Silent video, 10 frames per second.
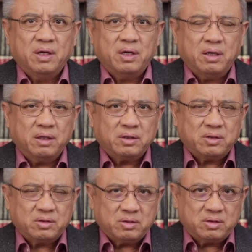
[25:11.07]
和
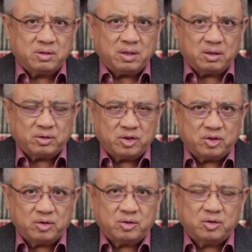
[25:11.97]
这个
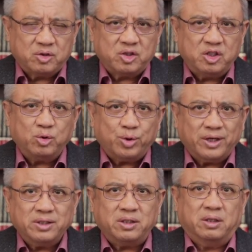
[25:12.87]
集
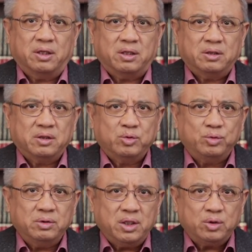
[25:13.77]
权者
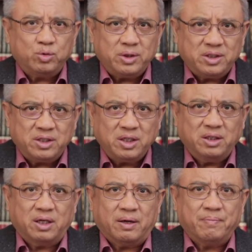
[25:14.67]
距离最
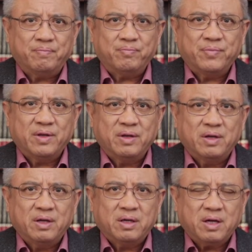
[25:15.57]
近的，
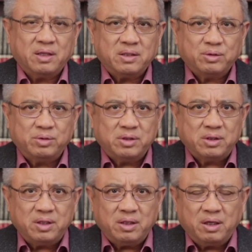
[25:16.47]
看上去是
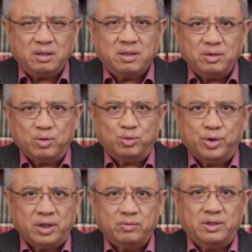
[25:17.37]
第二个有
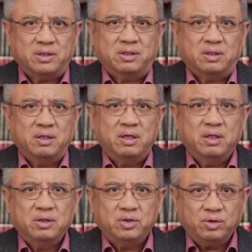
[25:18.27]
权的位置，
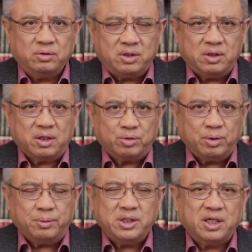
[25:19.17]
就是一个
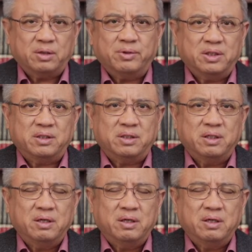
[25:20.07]
最危险的位置。